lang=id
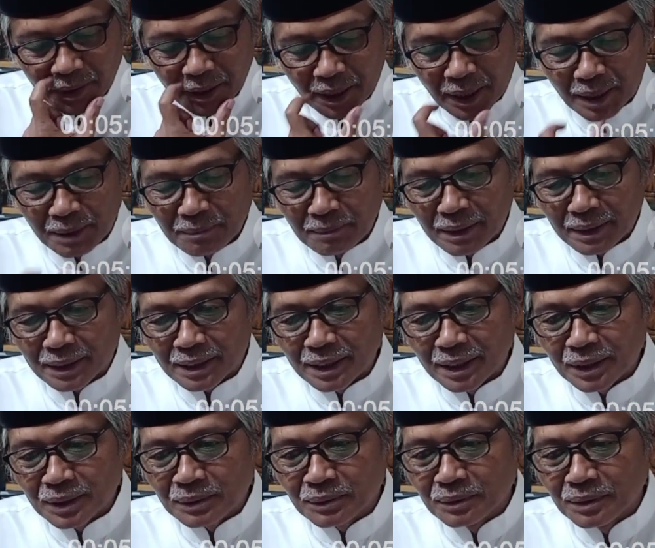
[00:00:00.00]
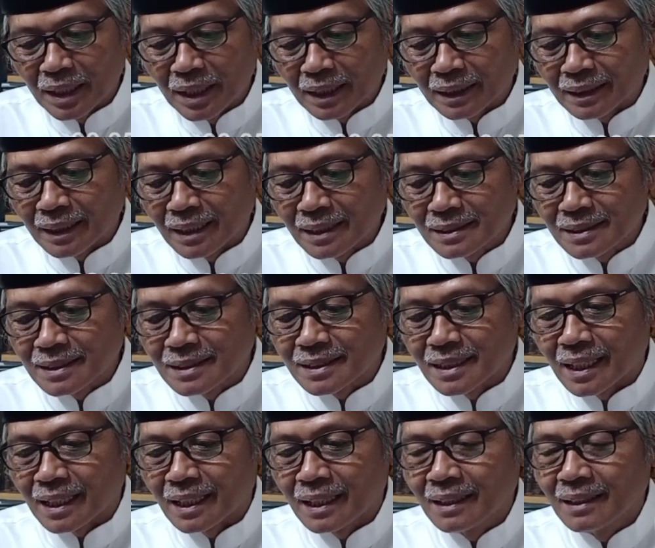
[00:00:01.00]
Karena mati itu datang
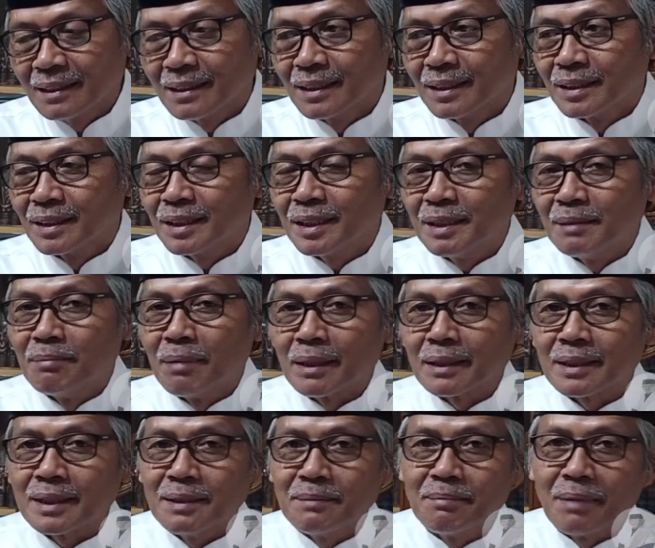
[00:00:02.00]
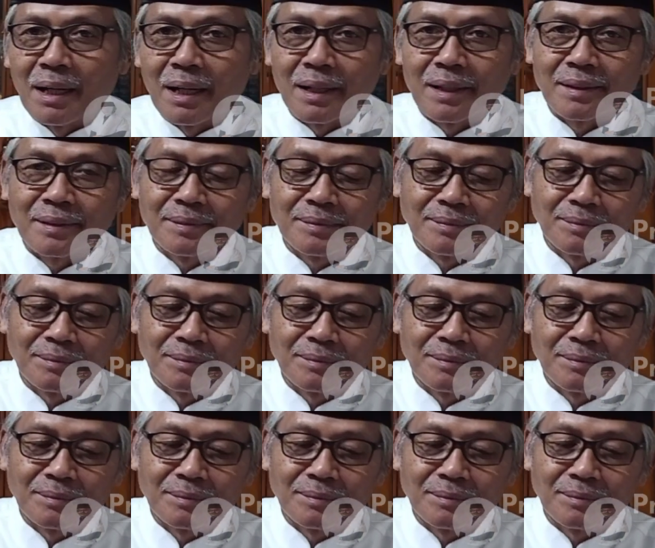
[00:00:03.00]
secara tiba-tiba.